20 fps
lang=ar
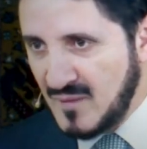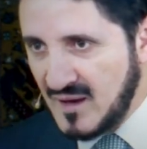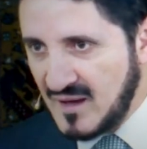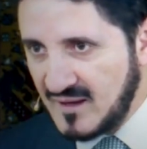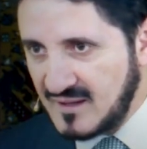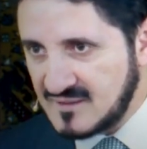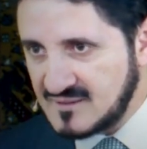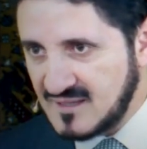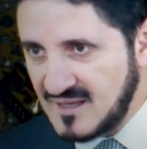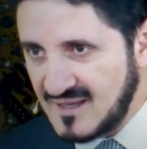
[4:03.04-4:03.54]

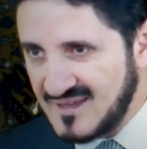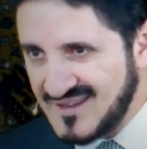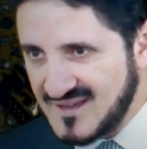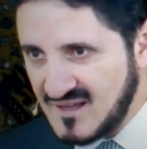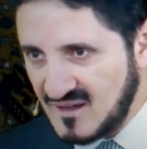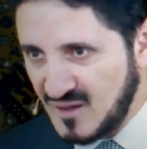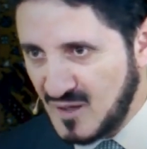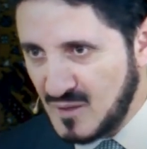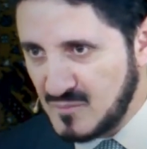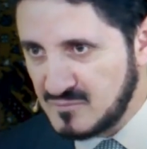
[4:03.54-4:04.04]
أمارة
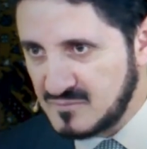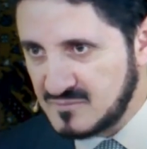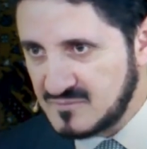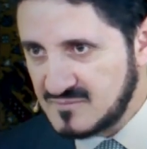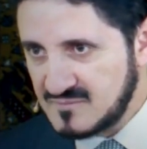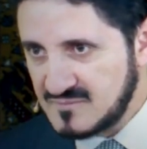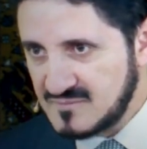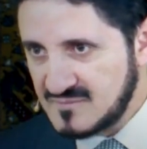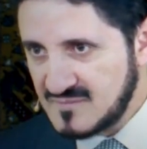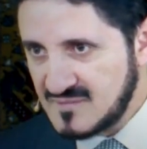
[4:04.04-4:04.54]
إكرام
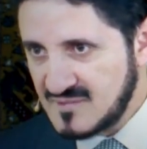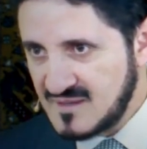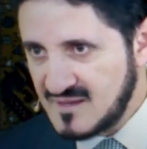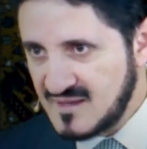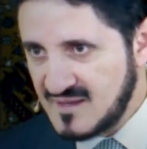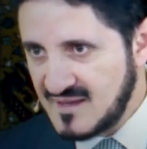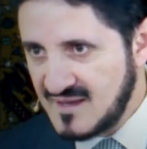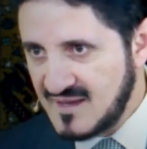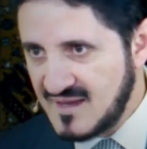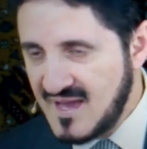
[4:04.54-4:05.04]

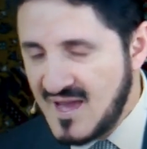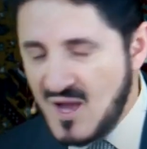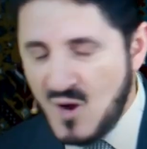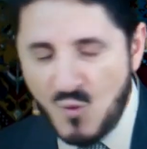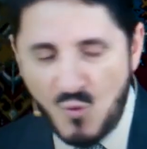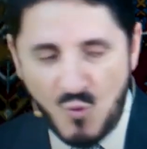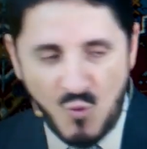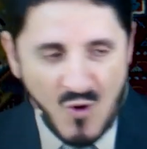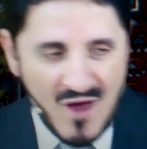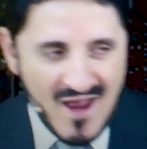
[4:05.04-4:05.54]

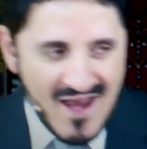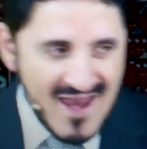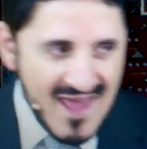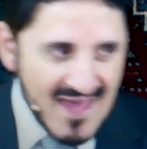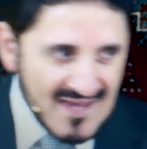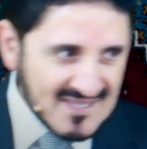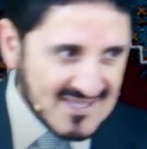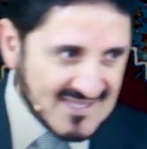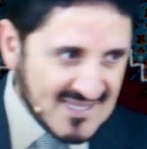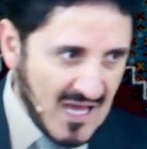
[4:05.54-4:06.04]

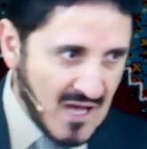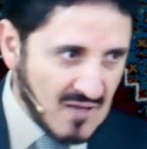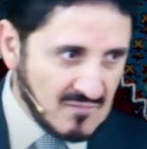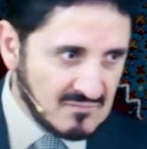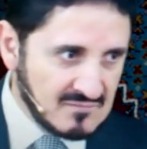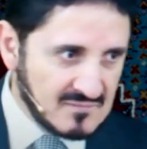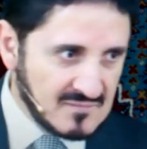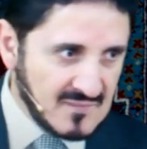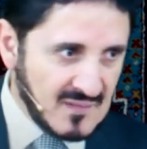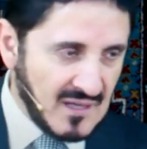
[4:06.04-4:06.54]
وليس
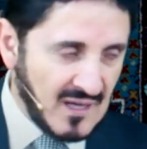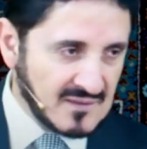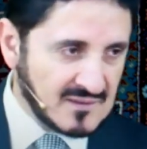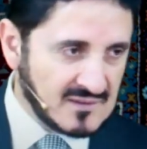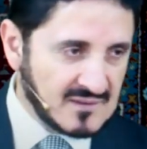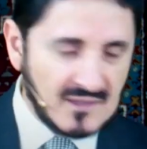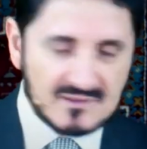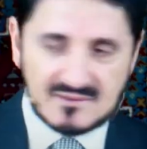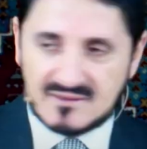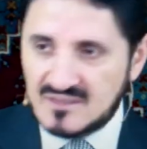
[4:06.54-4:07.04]

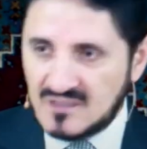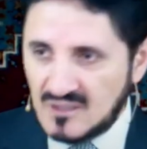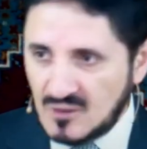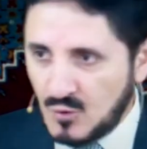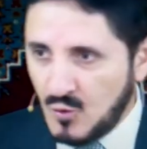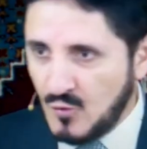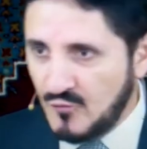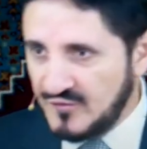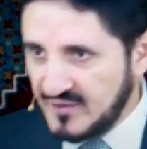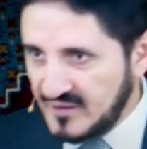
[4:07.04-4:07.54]

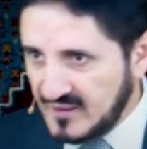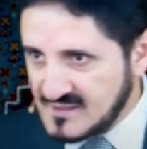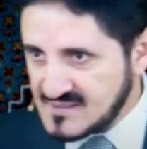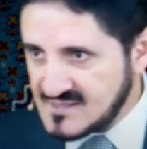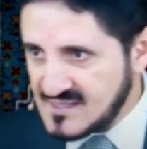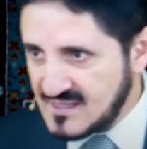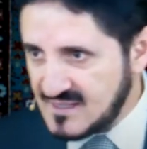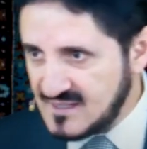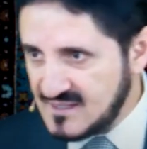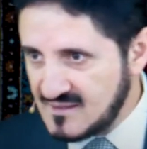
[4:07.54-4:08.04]
التضييق في
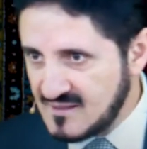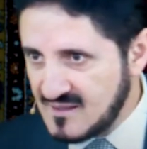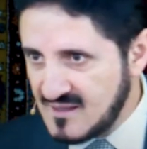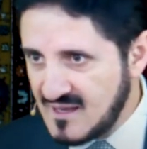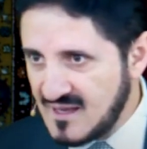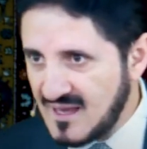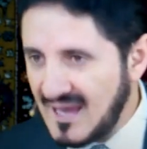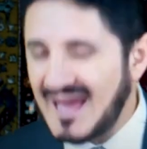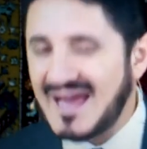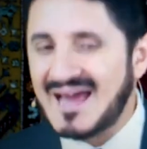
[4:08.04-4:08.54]
الرزق
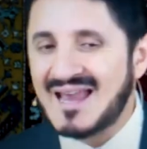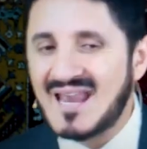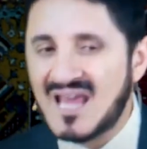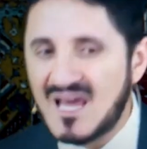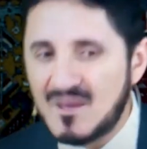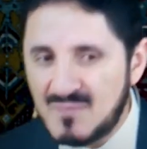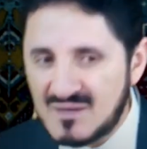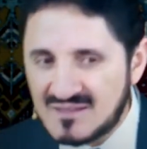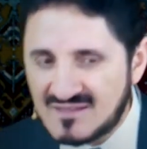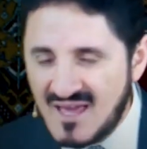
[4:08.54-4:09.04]

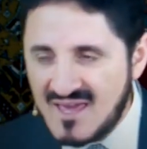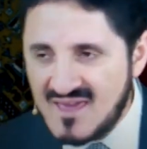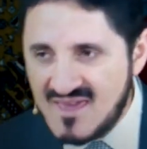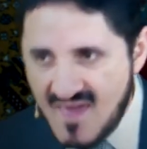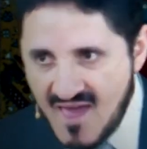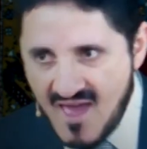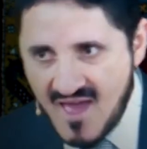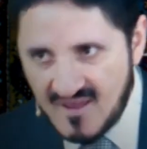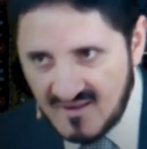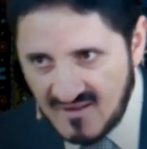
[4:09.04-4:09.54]
علامة
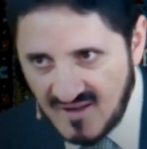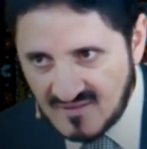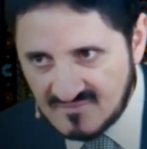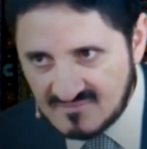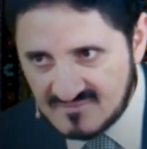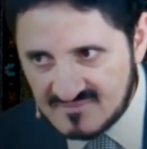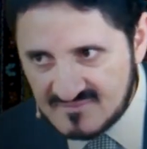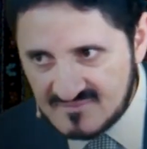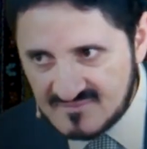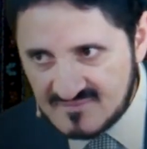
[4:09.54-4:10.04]
إهانة
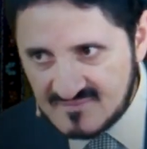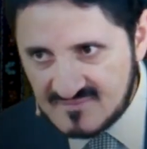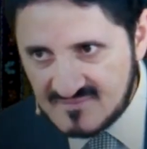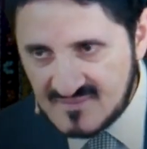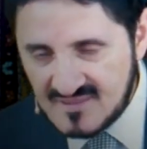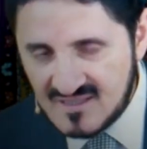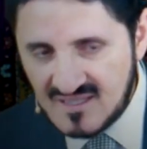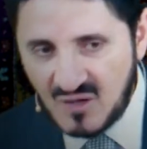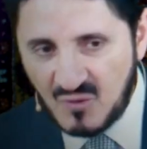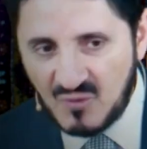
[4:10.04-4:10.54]

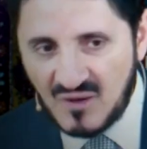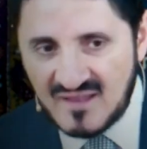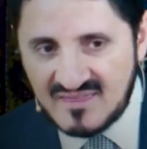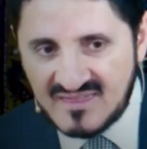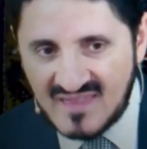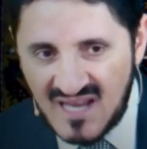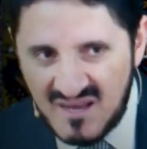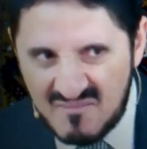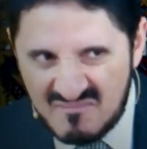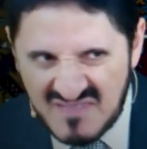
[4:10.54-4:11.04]
يقول
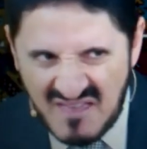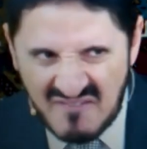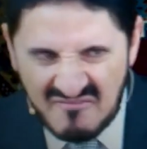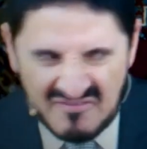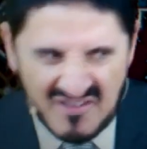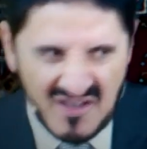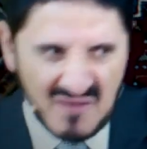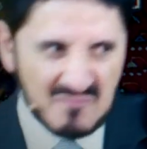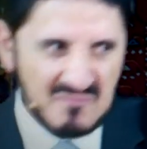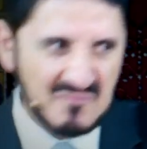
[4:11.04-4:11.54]
أنت لم
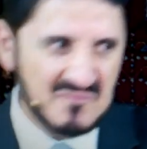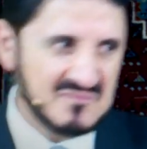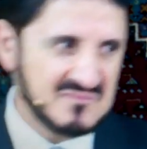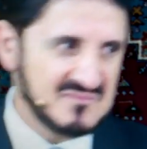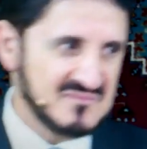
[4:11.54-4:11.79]
تفهم